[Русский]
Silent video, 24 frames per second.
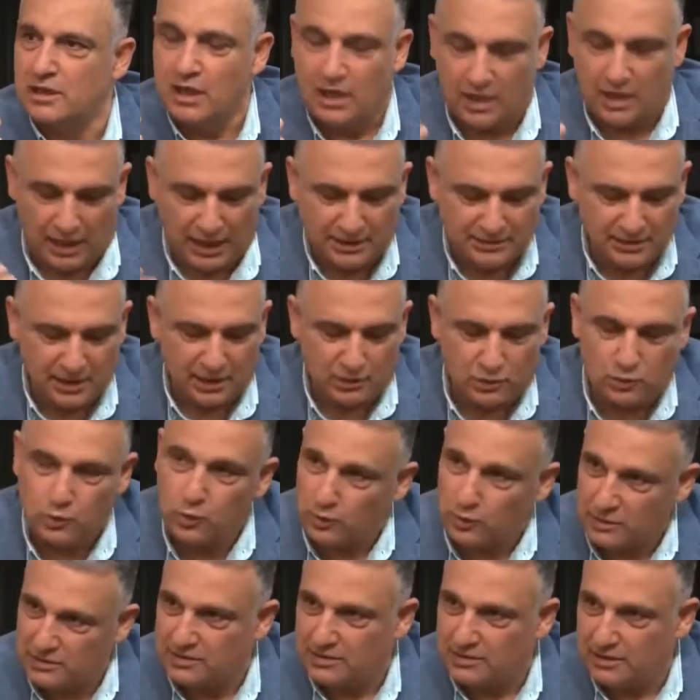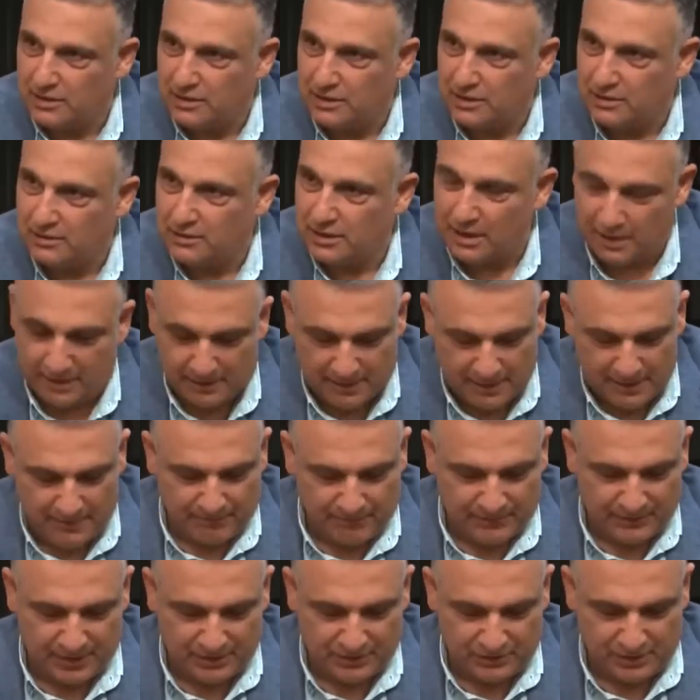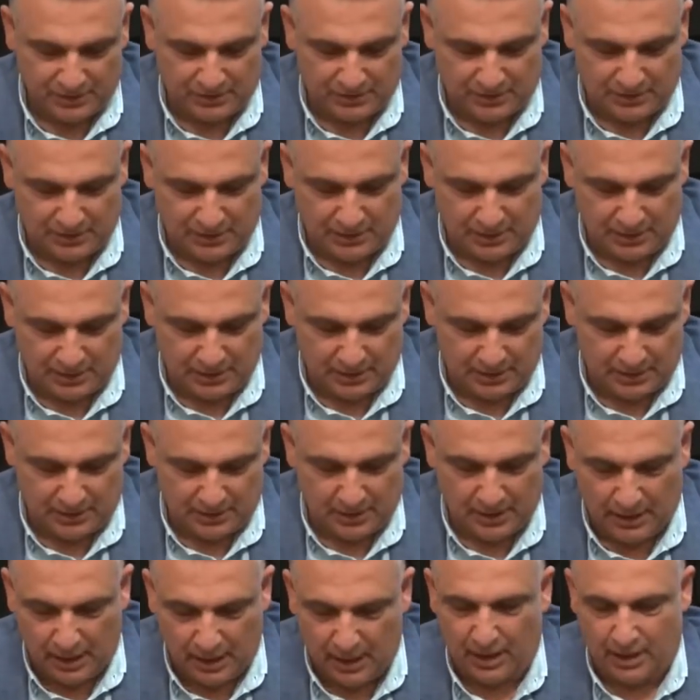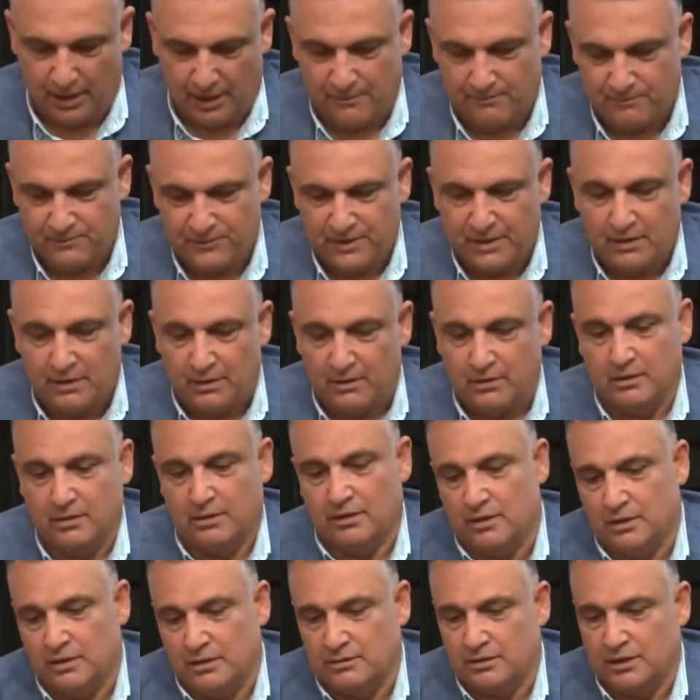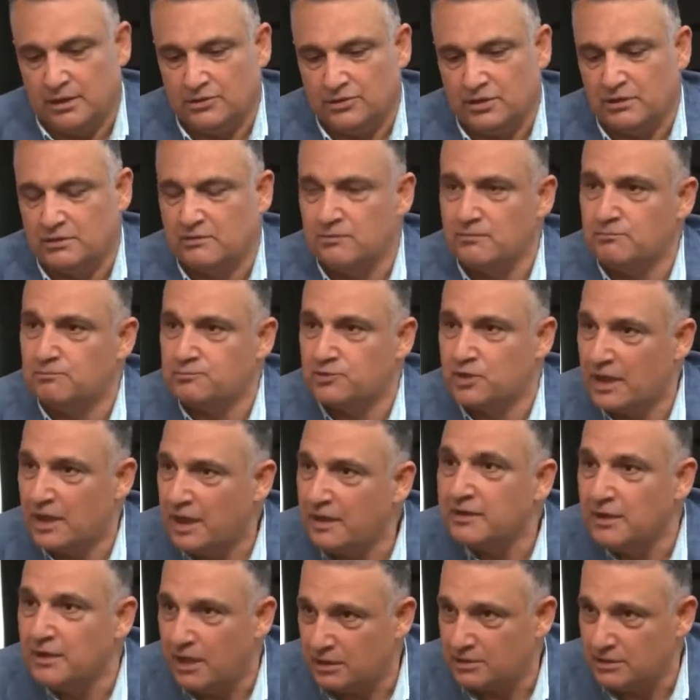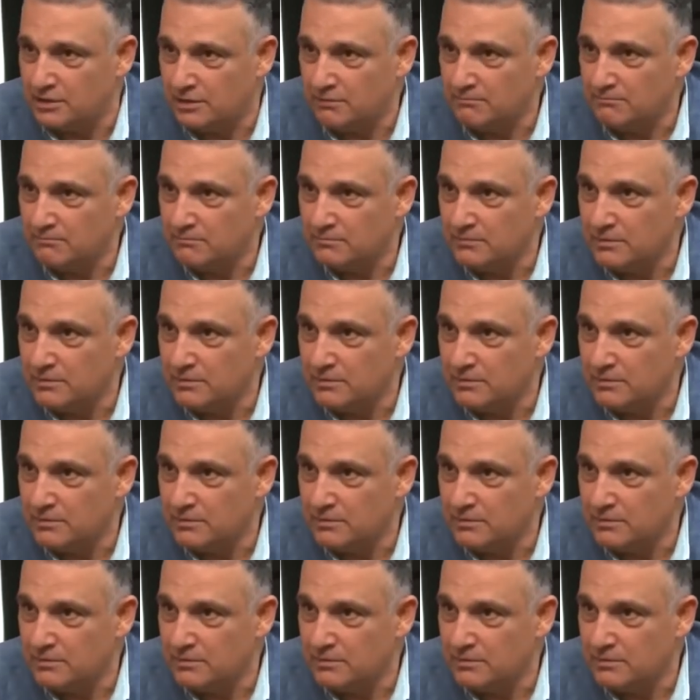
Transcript: Хотя Турция, да, значит, э, а, э, значит, член НАТО,